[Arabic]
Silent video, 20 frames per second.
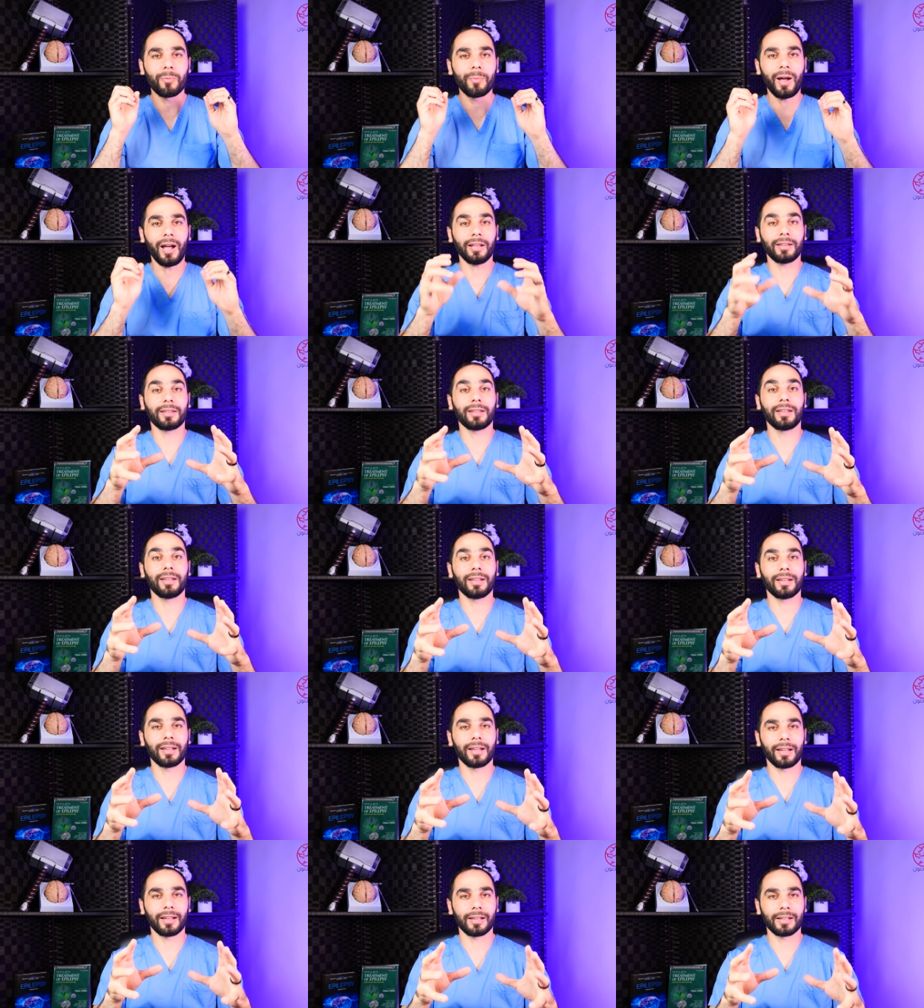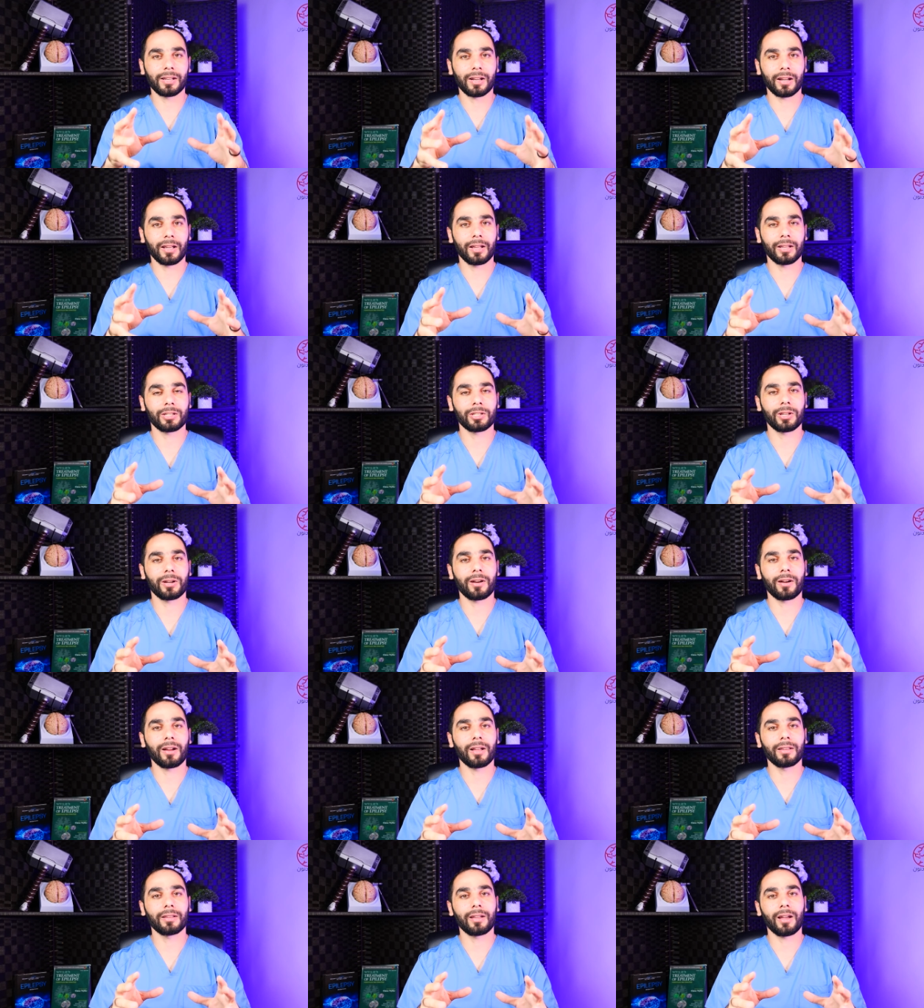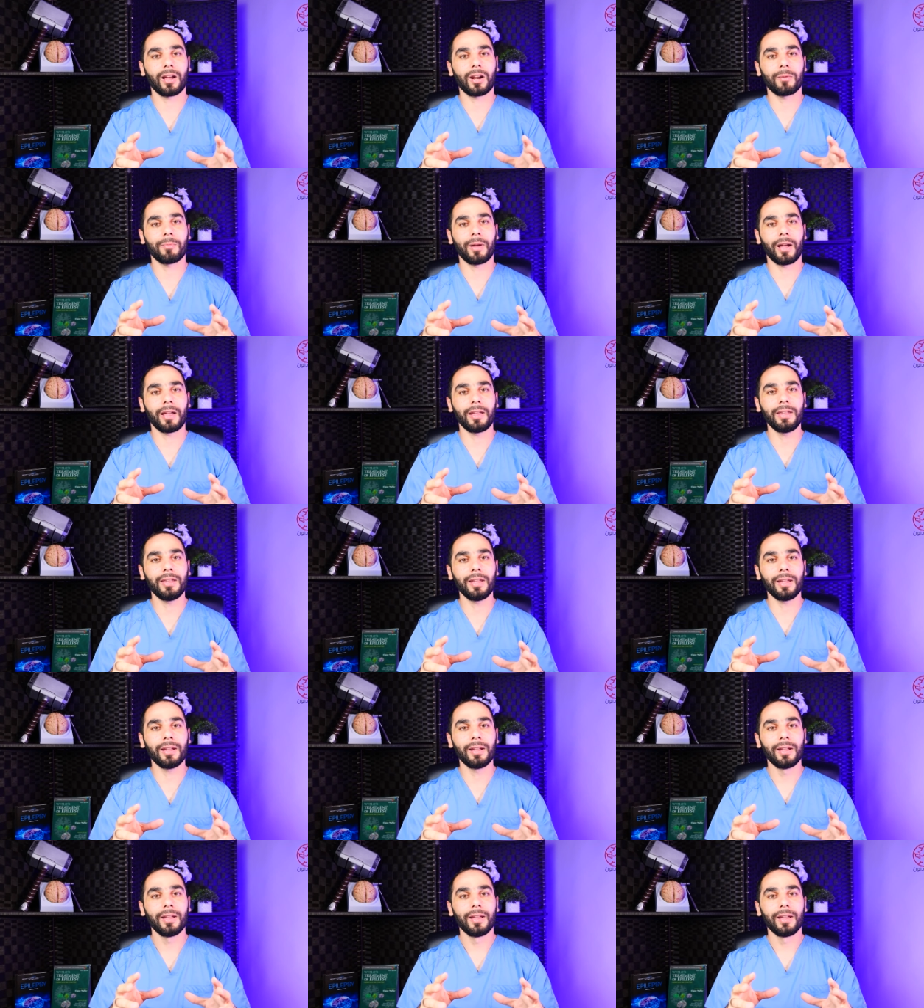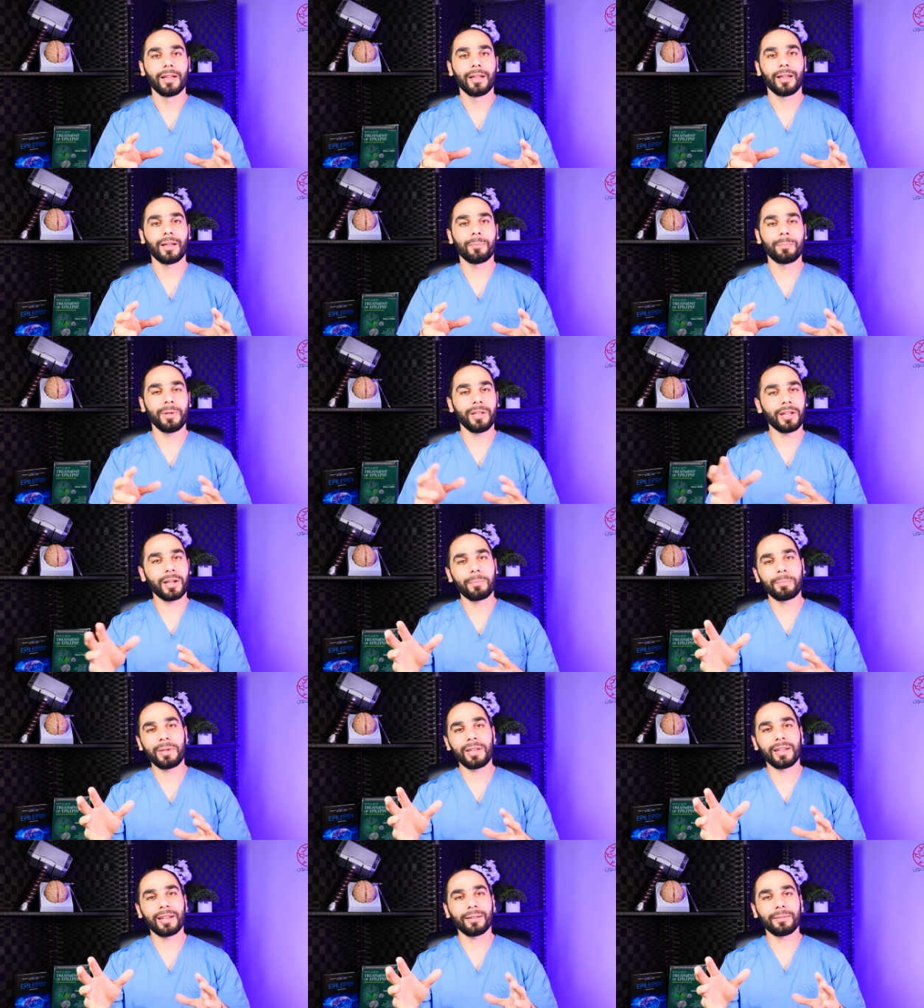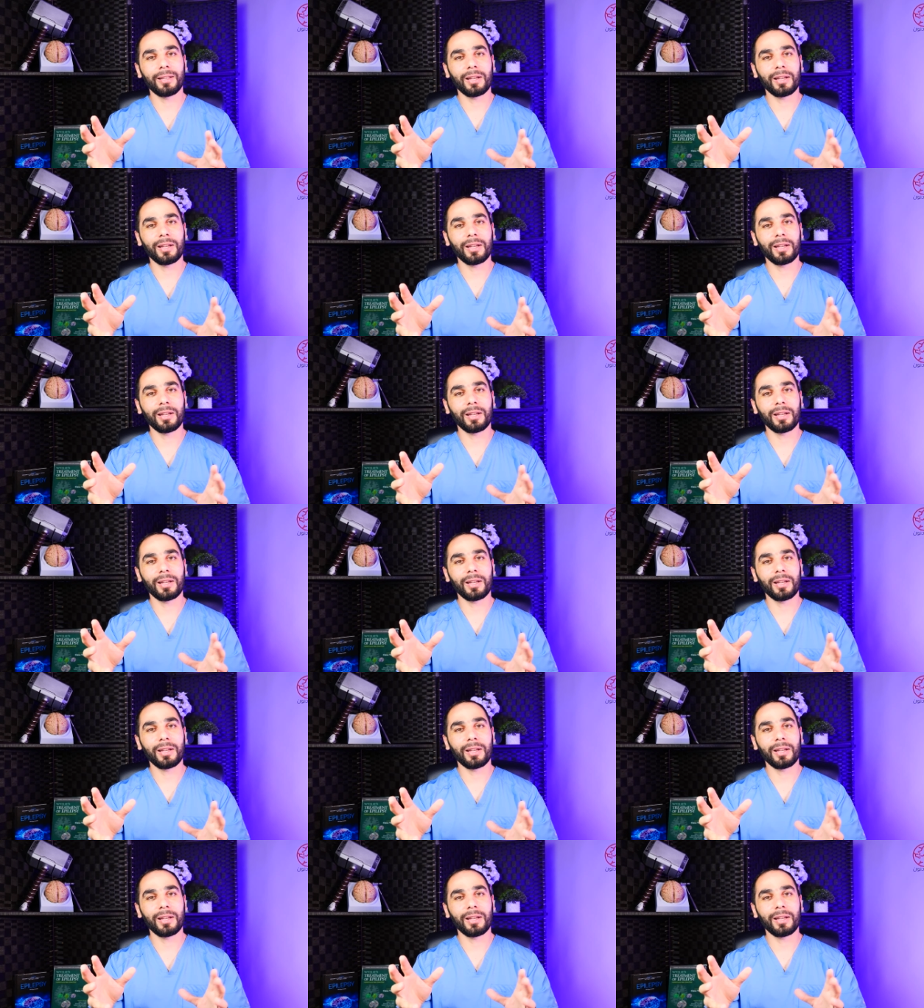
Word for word: وبيعطي آه، شرارات كهربائية بيكا بيكا